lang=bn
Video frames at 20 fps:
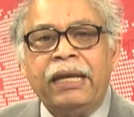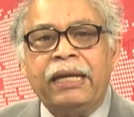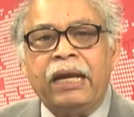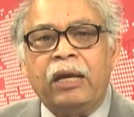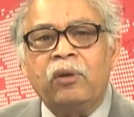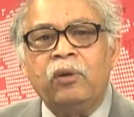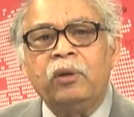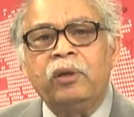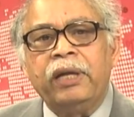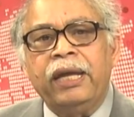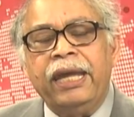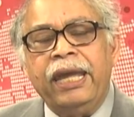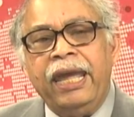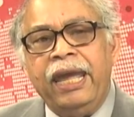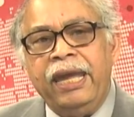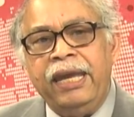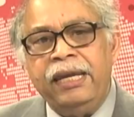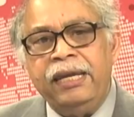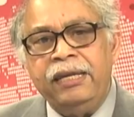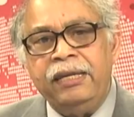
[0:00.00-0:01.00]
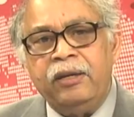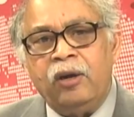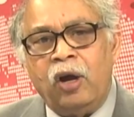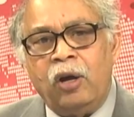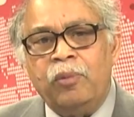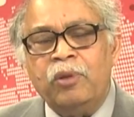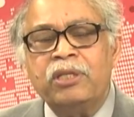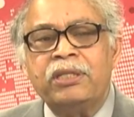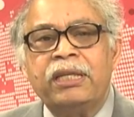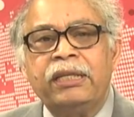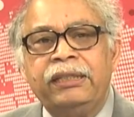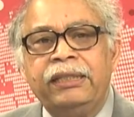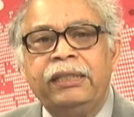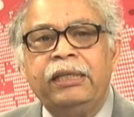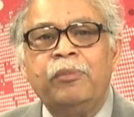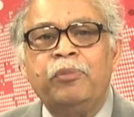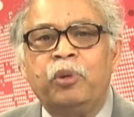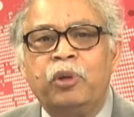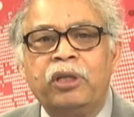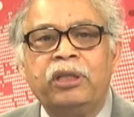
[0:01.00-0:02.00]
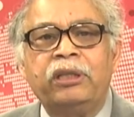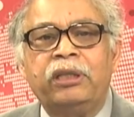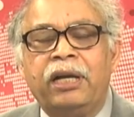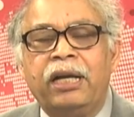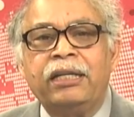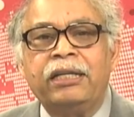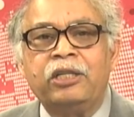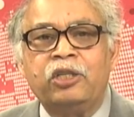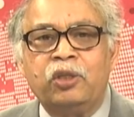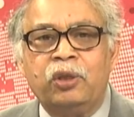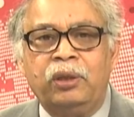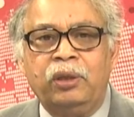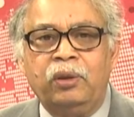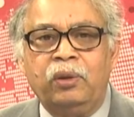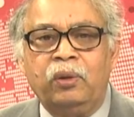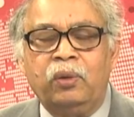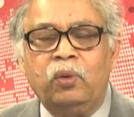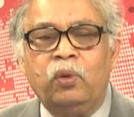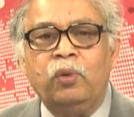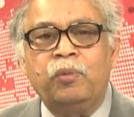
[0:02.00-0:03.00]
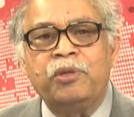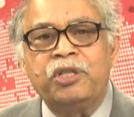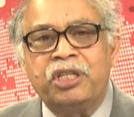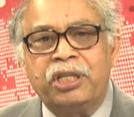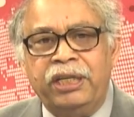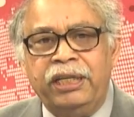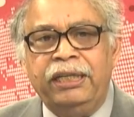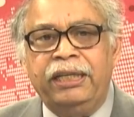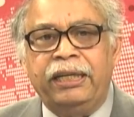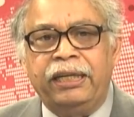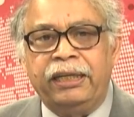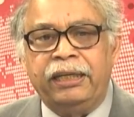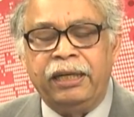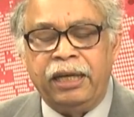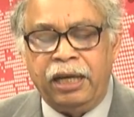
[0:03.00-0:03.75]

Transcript: কারণ এই অবস্থা থেকে পরিত্রাণের জন্য খুব শীঘ্রই